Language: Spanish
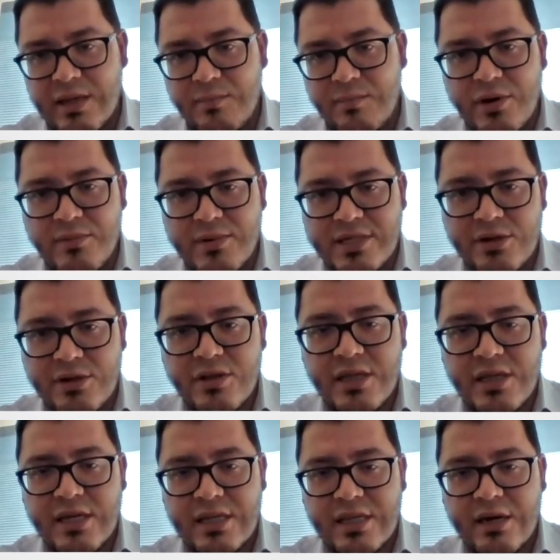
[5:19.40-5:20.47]
y, provisión
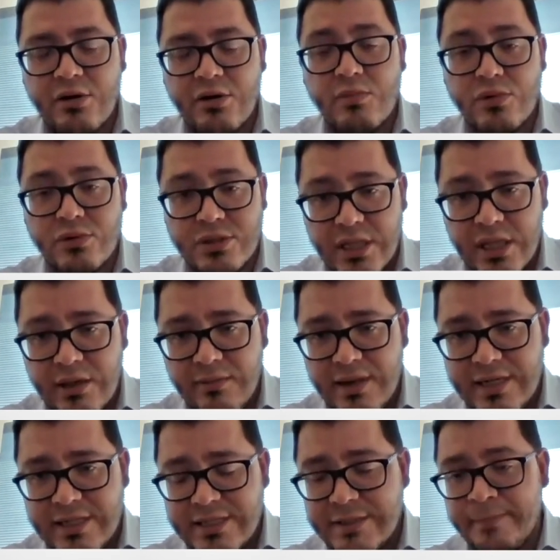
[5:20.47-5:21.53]
de,
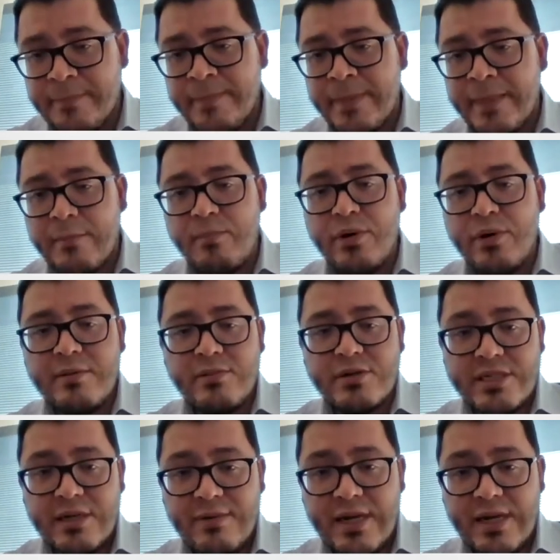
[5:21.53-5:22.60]
combustibles.
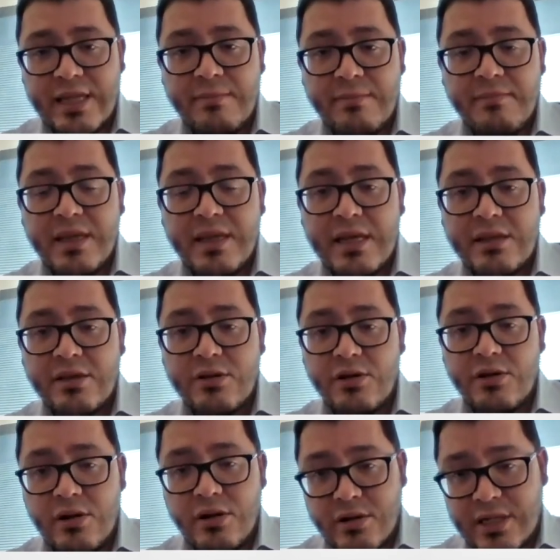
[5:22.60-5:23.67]
Podemos hablar también de
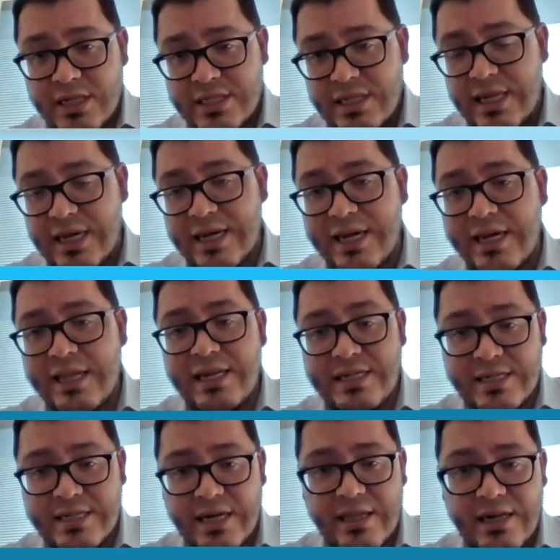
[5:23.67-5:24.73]
todo lo que es
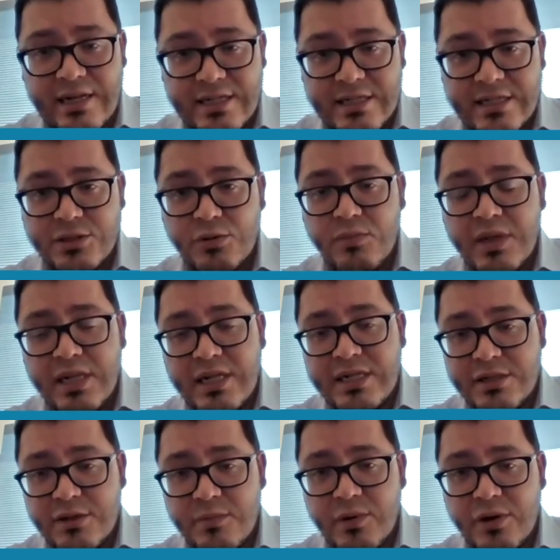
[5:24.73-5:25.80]
las cadenas de
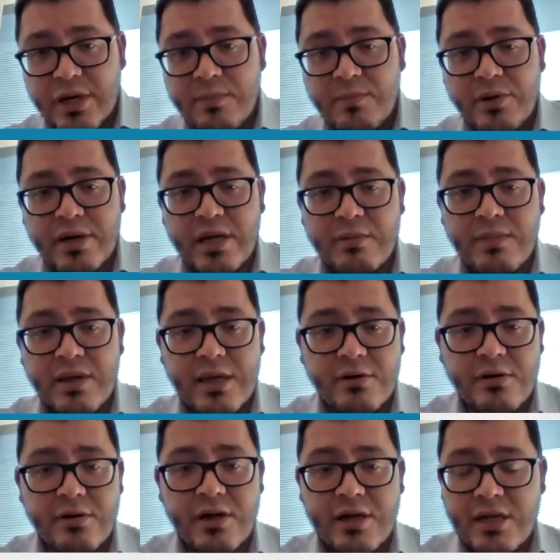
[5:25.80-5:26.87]
suministro. ¿Por qué? Porque en
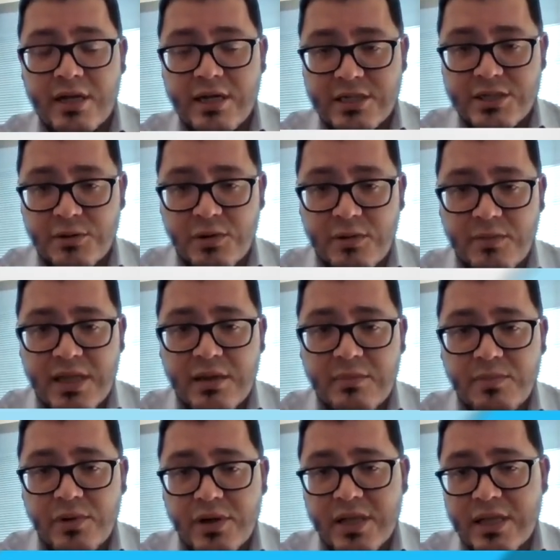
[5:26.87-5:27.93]
México es sumamente
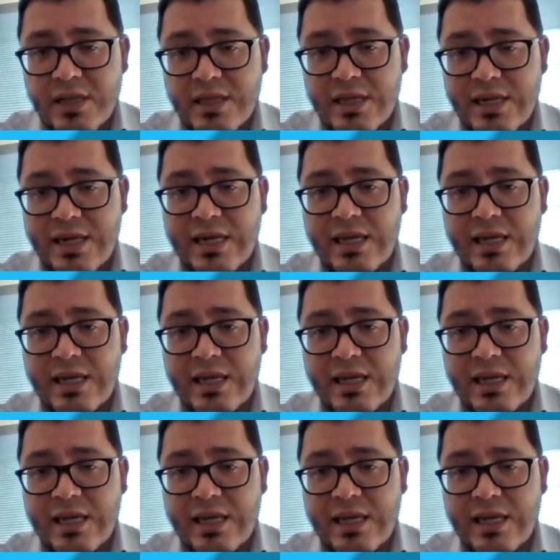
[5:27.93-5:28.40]
importante la